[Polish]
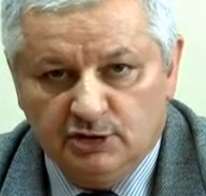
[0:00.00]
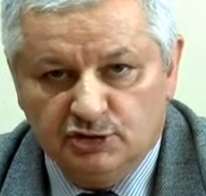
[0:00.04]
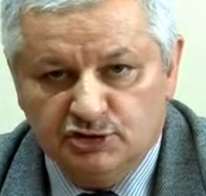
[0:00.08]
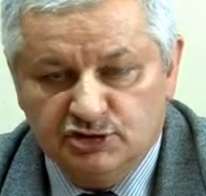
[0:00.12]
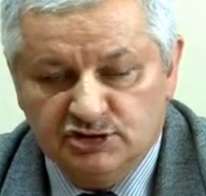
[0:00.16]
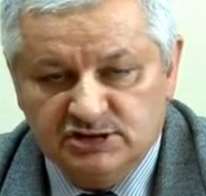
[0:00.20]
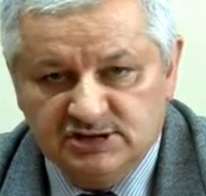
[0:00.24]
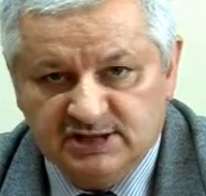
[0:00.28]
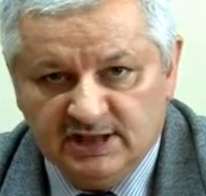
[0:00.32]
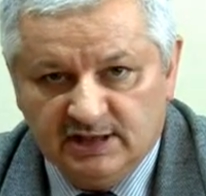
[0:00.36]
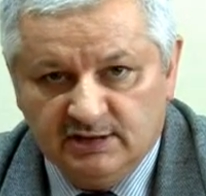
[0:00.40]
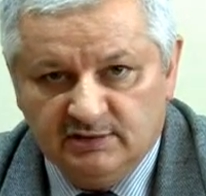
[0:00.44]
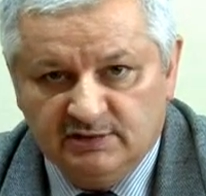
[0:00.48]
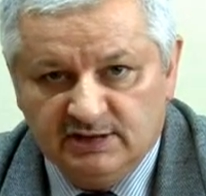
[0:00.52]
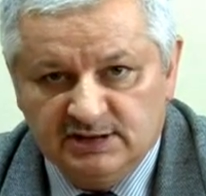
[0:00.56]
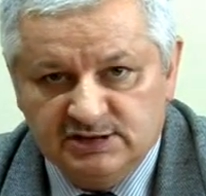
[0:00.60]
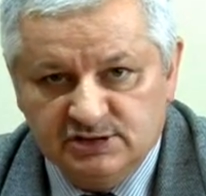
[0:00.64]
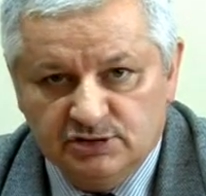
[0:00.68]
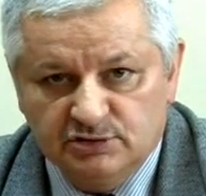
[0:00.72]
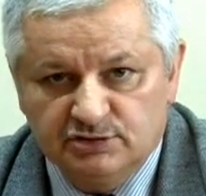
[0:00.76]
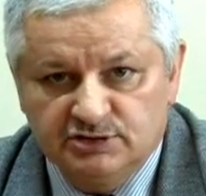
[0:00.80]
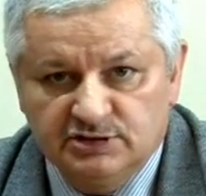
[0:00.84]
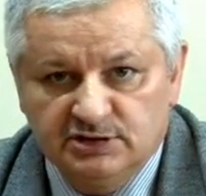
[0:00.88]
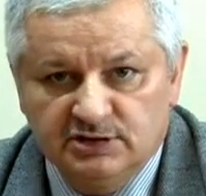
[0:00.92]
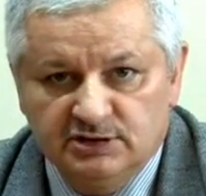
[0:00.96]
korzystają na
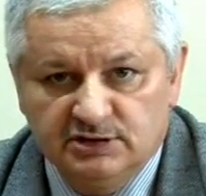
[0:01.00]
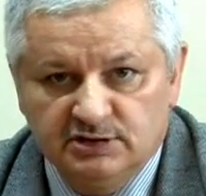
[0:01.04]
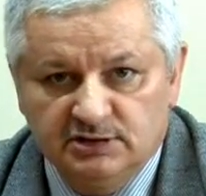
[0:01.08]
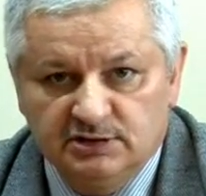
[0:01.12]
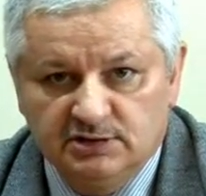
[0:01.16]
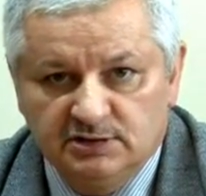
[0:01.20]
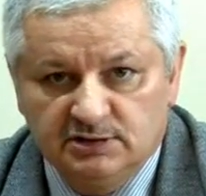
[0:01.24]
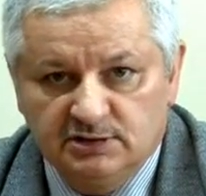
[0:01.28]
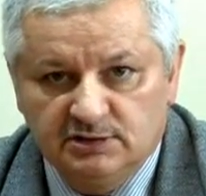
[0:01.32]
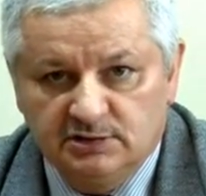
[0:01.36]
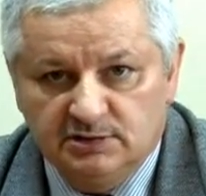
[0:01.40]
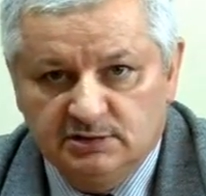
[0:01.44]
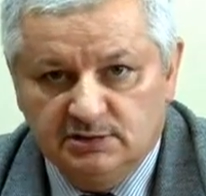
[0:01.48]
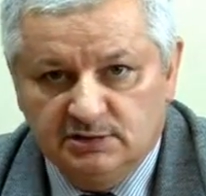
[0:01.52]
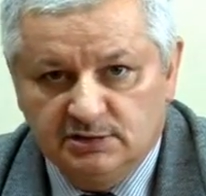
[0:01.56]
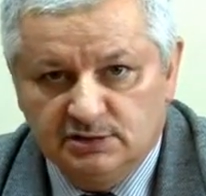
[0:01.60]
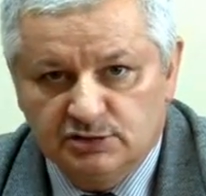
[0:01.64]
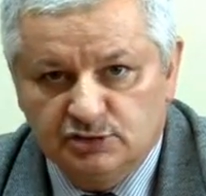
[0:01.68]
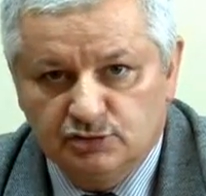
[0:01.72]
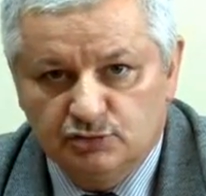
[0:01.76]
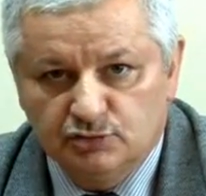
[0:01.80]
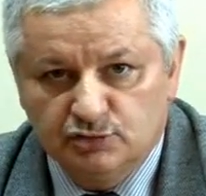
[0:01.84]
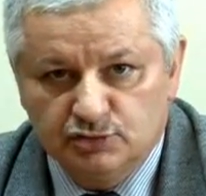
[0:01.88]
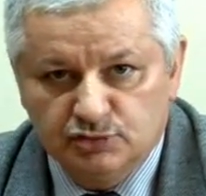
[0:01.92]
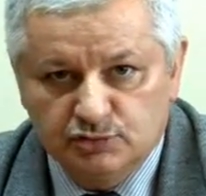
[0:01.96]
co dzień
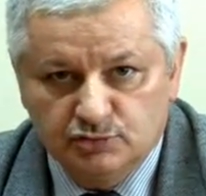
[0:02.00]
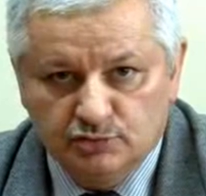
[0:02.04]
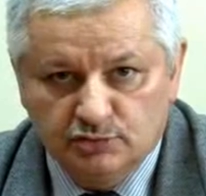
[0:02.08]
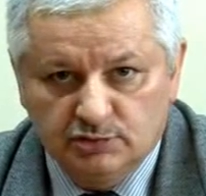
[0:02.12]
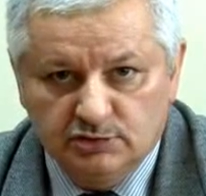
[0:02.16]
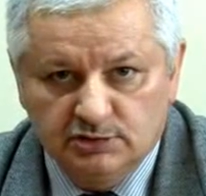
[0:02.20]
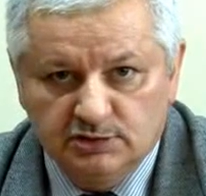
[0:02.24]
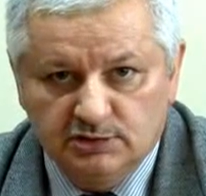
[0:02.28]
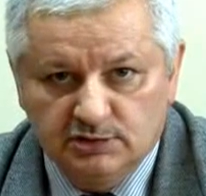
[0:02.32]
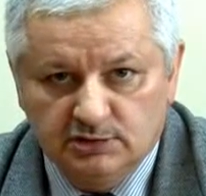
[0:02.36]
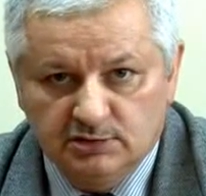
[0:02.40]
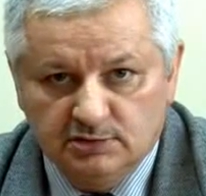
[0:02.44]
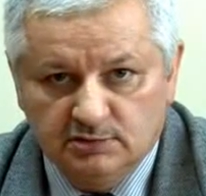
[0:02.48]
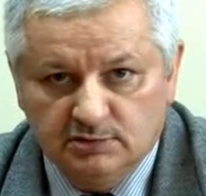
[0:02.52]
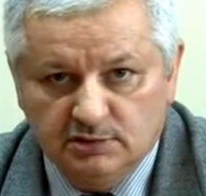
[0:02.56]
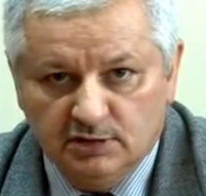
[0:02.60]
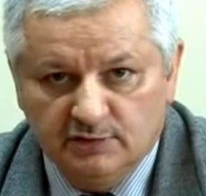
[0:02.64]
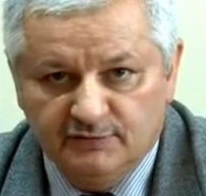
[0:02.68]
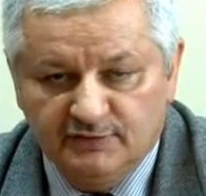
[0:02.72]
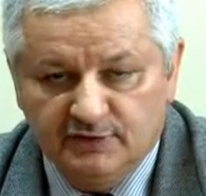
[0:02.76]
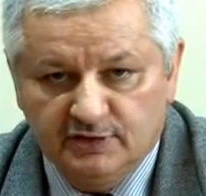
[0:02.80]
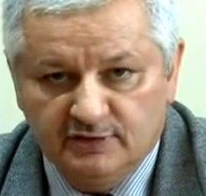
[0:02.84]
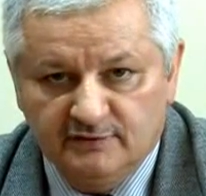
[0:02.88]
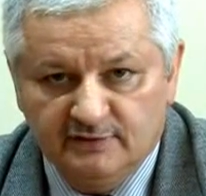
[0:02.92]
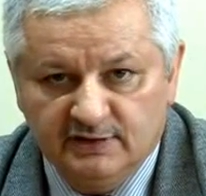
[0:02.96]
z usług
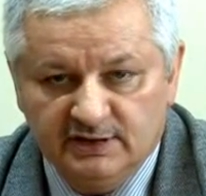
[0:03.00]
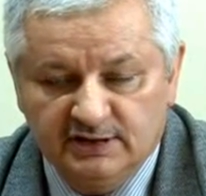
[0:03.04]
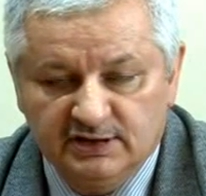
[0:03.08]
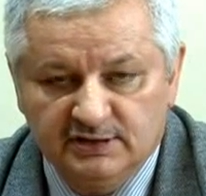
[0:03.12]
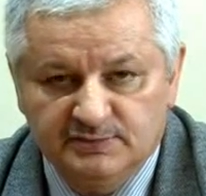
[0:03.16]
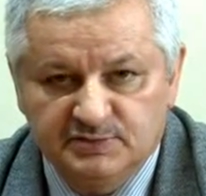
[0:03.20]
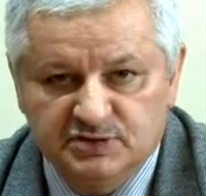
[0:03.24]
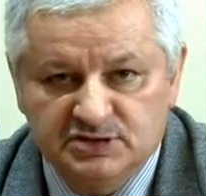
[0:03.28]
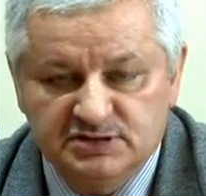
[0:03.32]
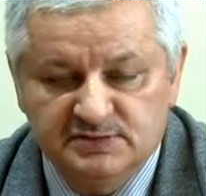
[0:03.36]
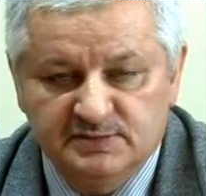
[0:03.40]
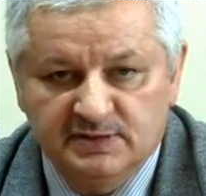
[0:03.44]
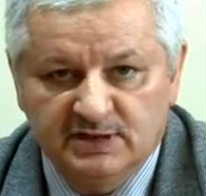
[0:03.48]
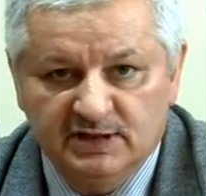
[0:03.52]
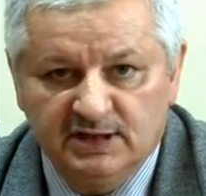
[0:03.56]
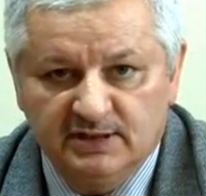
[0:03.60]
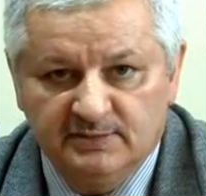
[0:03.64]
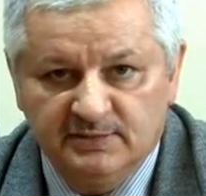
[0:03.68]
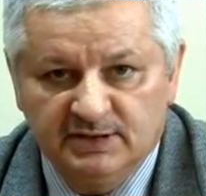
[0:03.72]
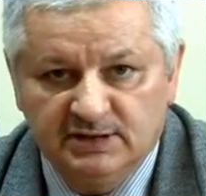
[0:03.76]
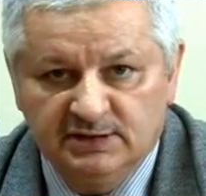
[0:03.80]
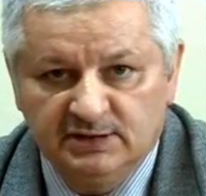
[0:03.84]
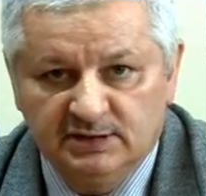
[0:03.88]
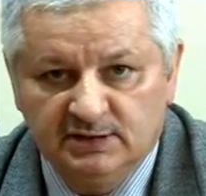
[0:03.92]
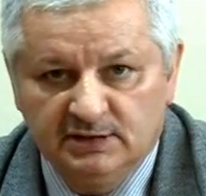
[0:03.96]
oferowanych przez
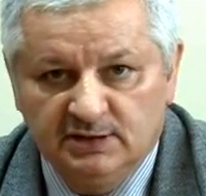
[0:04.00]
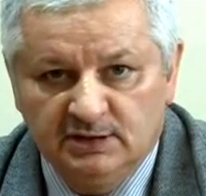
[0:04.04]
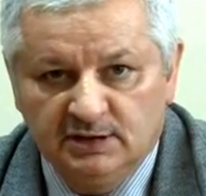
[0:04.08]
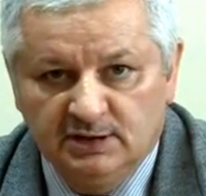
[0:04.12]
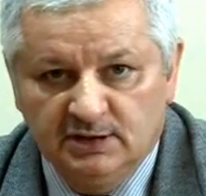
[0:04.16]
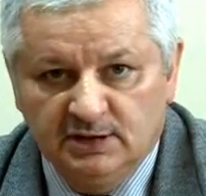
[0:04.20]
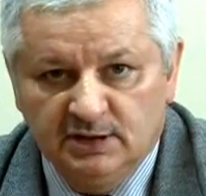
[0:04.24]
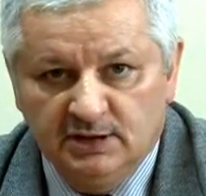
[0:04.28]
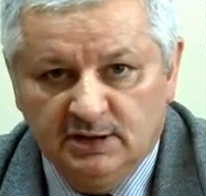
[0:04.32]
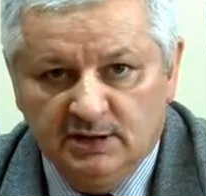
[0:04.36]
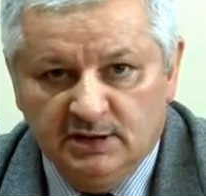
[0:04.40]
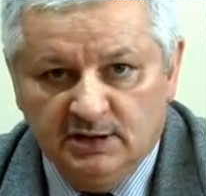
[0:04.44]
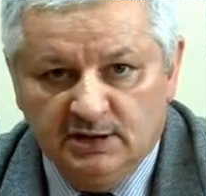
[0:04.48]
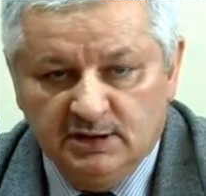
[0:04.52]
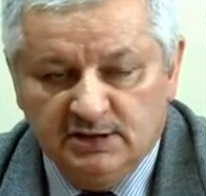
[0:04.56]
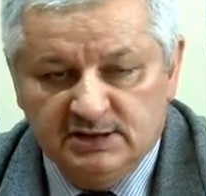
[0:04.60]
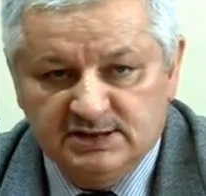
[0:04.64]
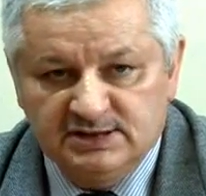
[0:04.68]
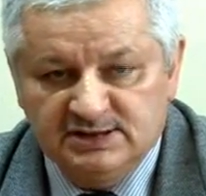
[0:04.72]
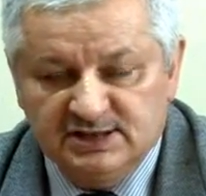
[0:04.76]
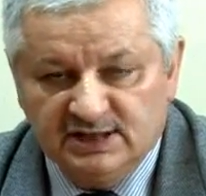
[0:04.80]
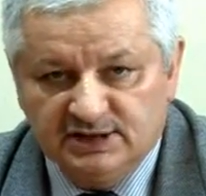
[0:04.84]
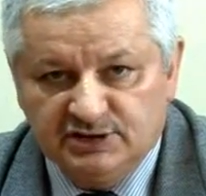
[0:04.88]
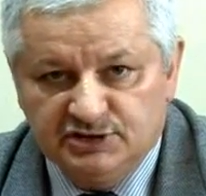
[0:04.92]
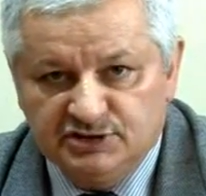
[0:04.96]
Megamet,
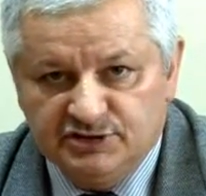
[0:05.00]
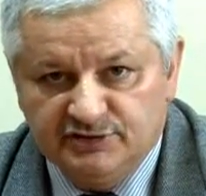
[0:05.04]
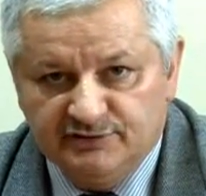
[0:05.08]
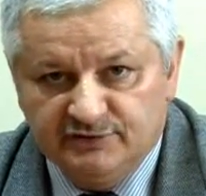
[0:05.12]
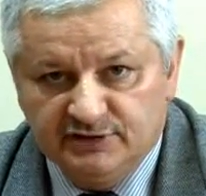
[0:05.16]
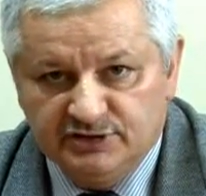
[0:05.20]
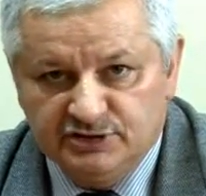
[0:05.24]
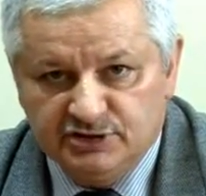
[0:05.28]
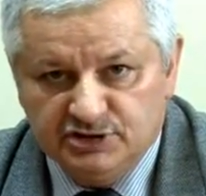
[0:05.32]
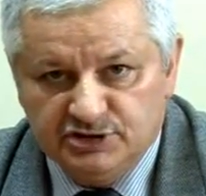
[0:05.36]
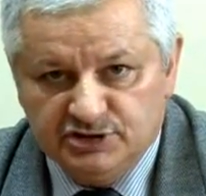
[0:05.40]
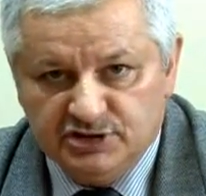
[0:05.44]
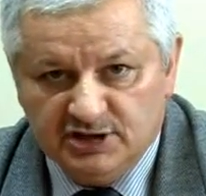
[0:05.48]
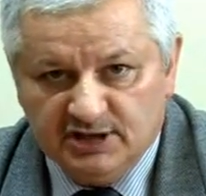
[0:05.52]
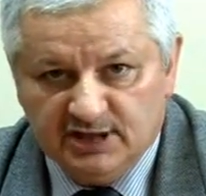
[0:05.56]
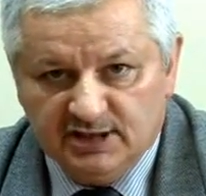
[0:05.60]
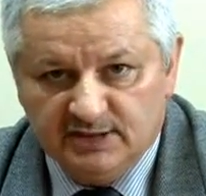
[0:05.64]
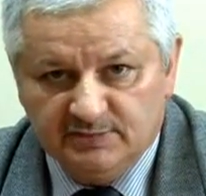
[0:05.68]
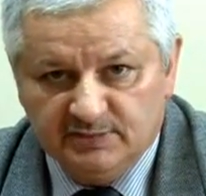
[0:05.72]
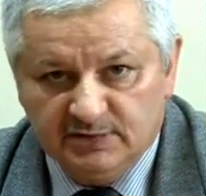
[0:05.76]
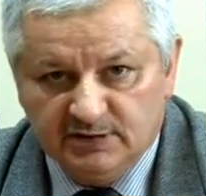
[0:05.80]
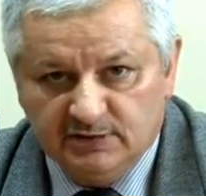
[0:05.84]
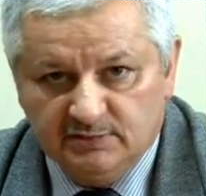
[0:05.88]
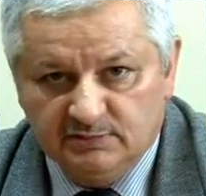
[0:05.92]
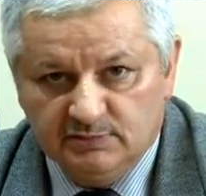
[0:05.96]
stali się
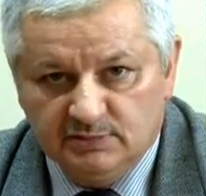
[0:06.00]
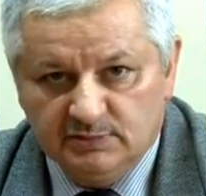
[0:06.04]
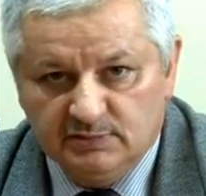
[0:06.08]
właścicielami.